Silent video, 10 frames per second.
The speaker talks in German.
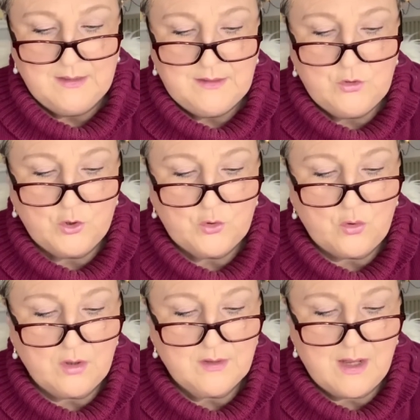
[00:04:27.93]
Die durch
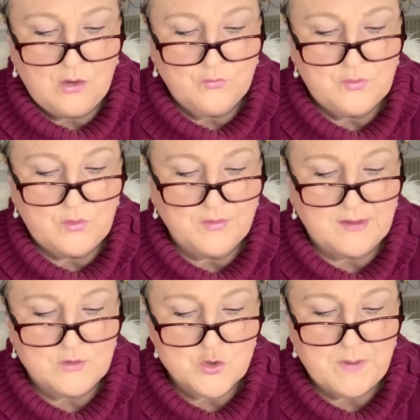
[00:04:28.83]
trockene Haut
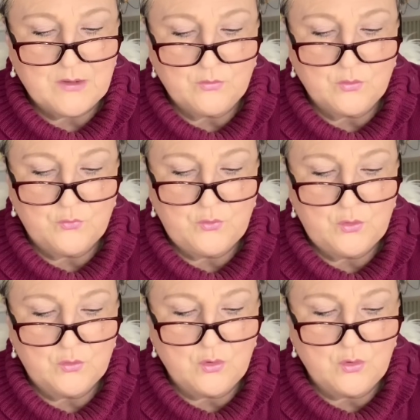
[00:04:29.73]
verursachten Spannungsgefühle und